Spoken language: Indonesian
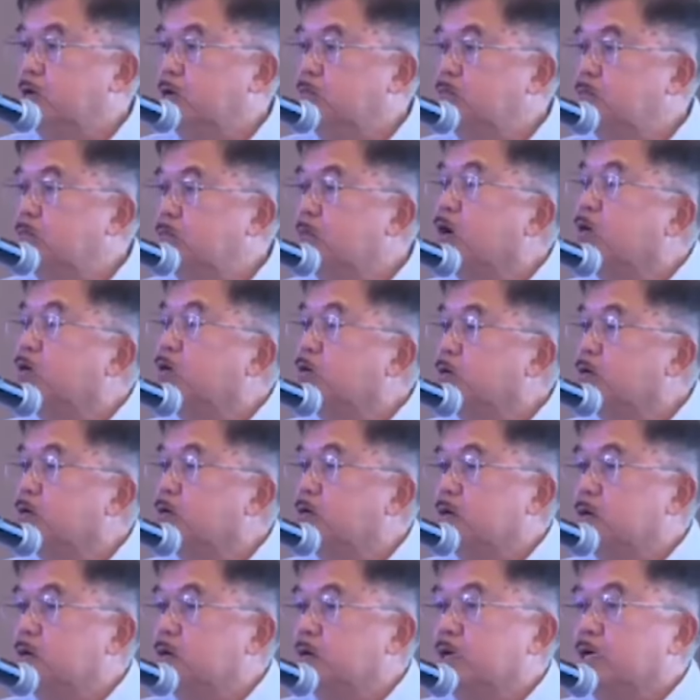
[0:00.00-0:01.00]

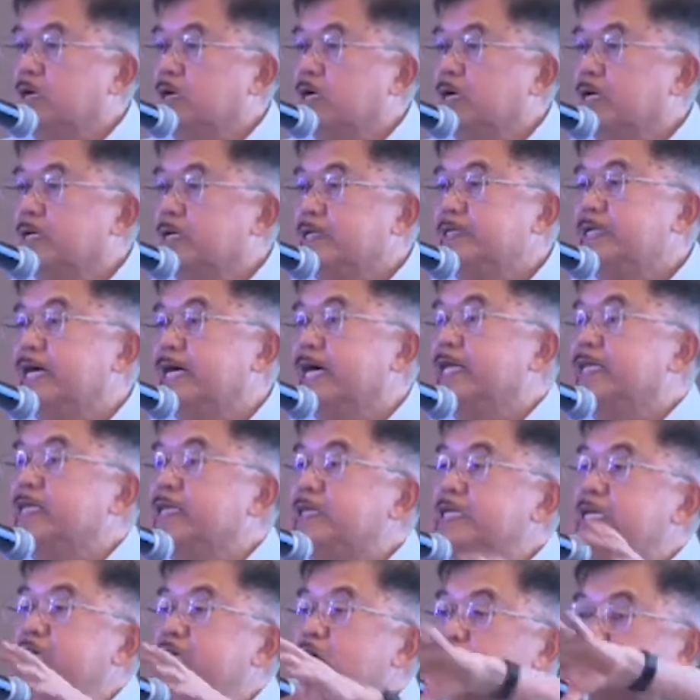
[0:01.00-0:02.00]
Mau jangan
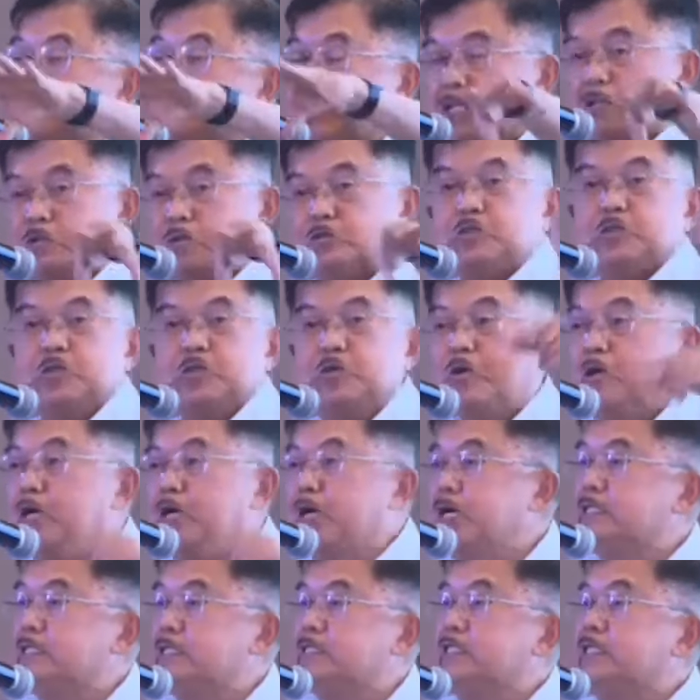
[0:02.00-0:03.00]
tiru satu
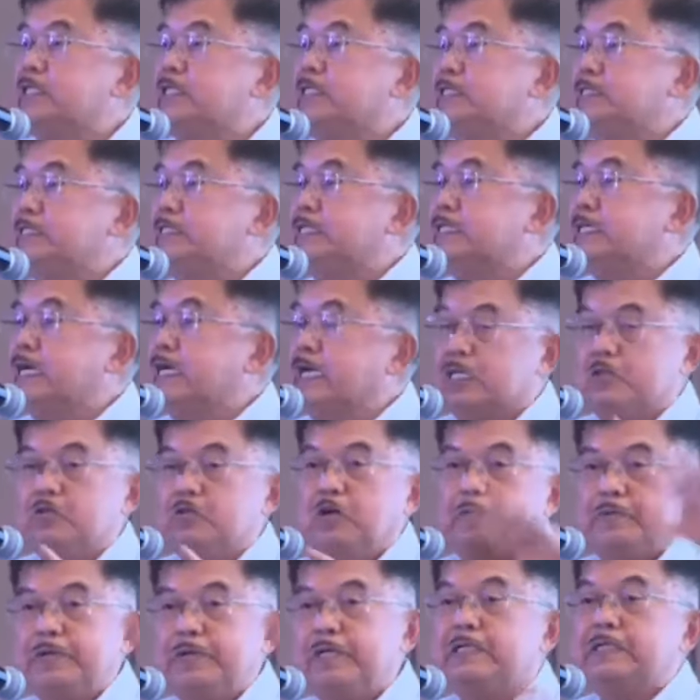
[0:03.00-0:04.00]
sekolah di sini cikal
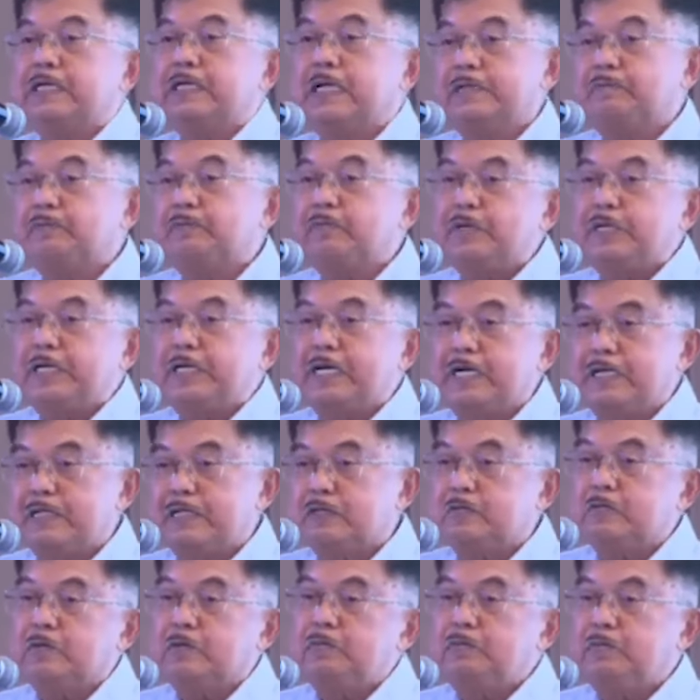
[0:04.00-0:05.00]
atau apa dan jadi
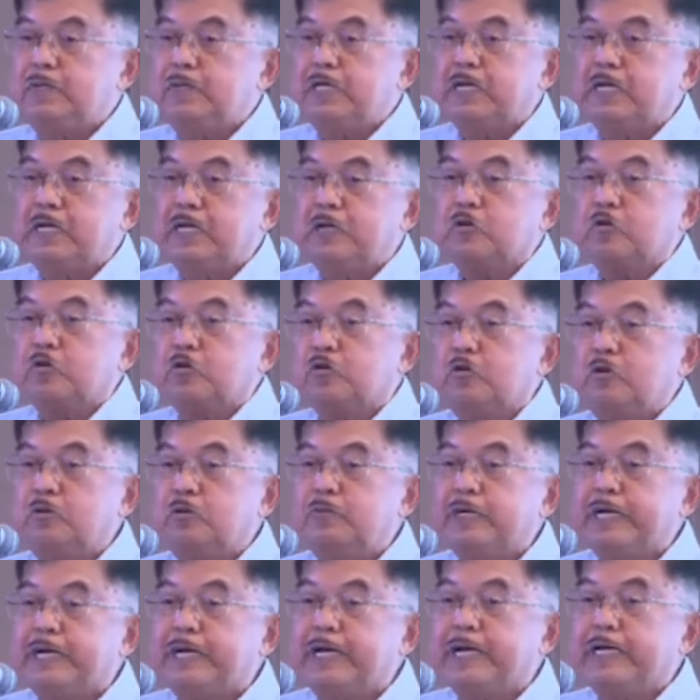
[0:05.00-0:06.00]
bikin
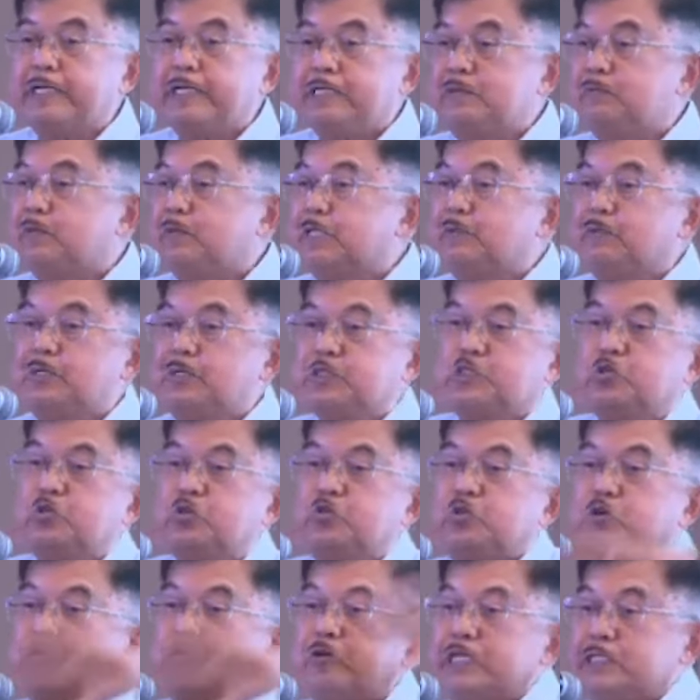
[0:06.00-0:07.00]
kurikulum merdeka tiba-tiba
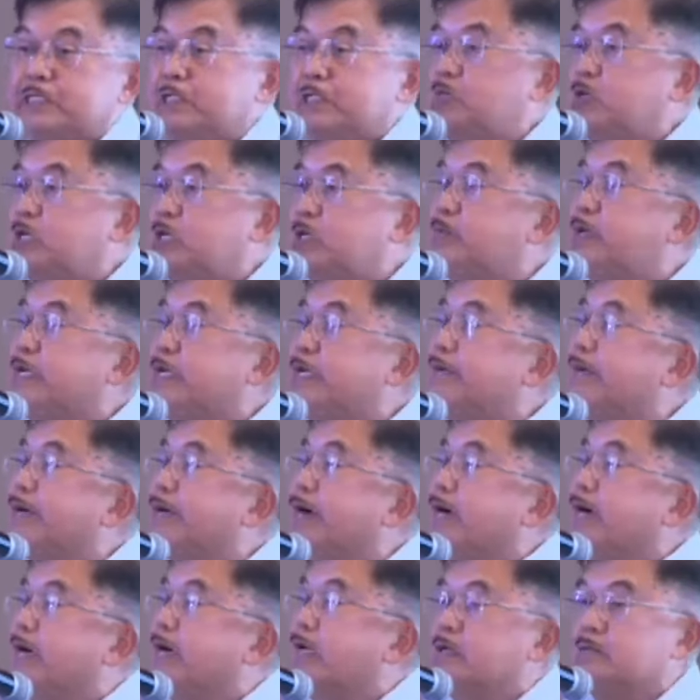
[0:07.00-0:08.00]
seluruh Indonesia mau
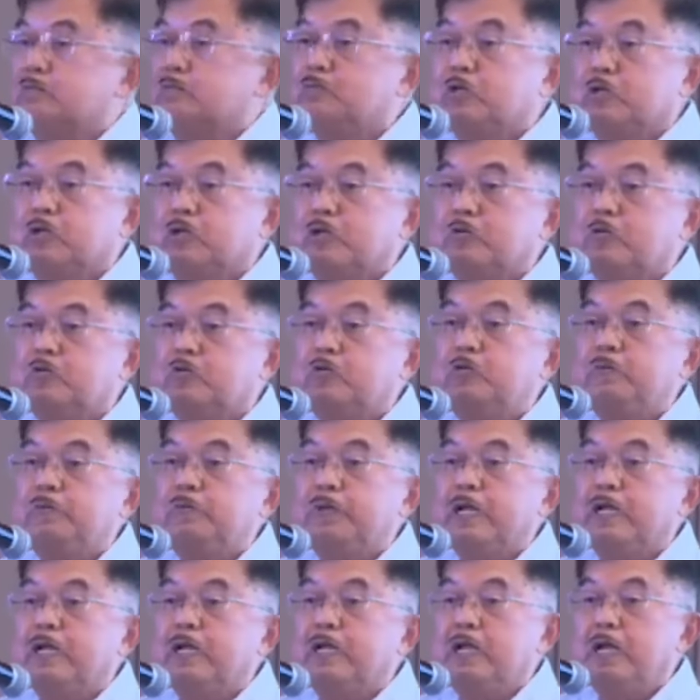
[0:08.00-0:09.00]
diperdekakan
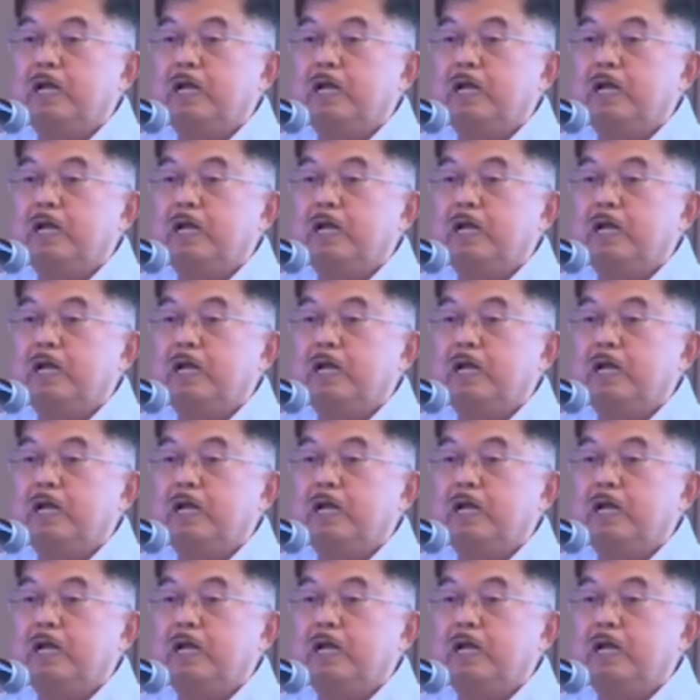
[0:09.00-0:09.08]
kurikulumnya.